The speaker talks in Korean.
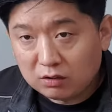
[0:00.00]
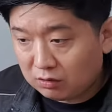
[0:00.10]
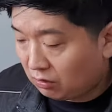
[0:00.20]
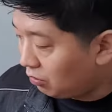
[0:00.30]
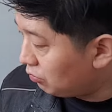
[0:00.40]

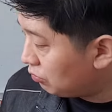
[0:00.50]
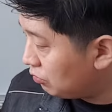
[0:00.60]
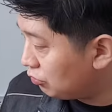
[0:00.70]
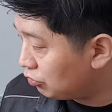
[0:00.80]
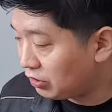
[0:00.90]
어,
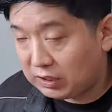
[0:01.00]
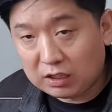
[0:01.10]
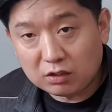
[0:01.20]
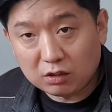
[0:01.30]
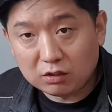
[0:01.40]
그 누수가
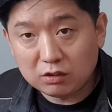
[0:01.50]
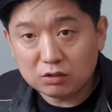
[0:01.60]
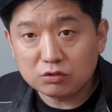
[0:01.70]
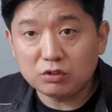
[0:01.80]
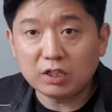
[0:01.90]
되는 거를
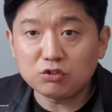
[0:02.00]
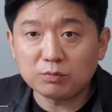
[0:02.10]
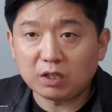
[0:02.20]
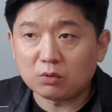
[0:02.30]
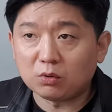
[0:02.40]
수리해 주면
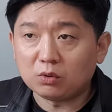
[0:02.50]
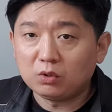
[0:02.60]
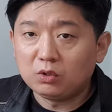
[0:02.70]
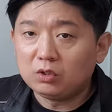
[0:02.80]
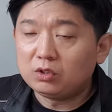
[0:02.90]
되고
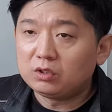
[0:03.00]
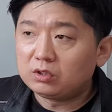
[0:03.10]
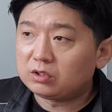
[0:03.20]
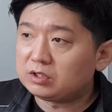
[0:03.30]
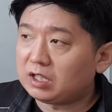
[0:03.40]

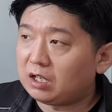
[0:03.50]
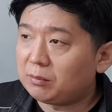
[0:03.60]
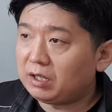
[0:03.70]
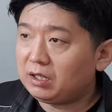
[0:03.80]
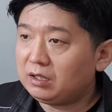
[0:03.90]
그
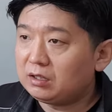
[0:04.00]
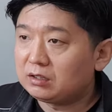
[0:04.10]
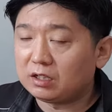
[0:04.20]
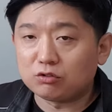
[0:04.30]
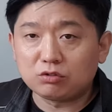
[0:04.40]
다음에
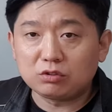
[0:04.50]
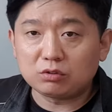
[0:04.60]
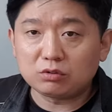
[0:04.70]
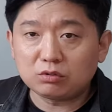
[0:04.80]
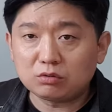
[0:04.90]
근데
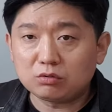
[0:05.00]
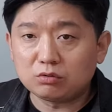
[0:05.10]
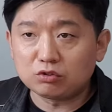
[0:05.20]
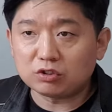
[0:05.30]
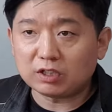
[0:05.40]

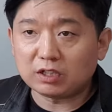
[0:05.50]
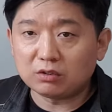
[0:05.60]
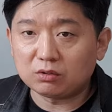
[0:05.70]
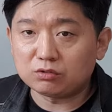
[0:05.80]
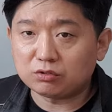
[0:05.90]
누수가
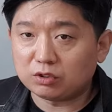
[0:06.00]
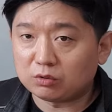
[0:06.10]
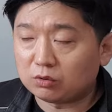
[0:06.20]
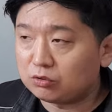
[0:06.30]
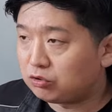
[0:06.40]
되는 걸 수도
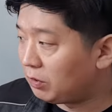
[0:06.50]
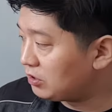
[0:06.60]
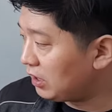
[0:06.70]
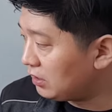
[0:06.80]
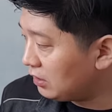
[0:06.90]
있고 두
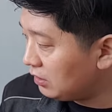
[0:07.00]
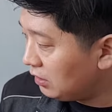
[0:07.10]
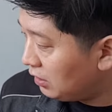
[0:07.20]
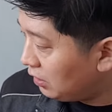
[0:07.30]
번째는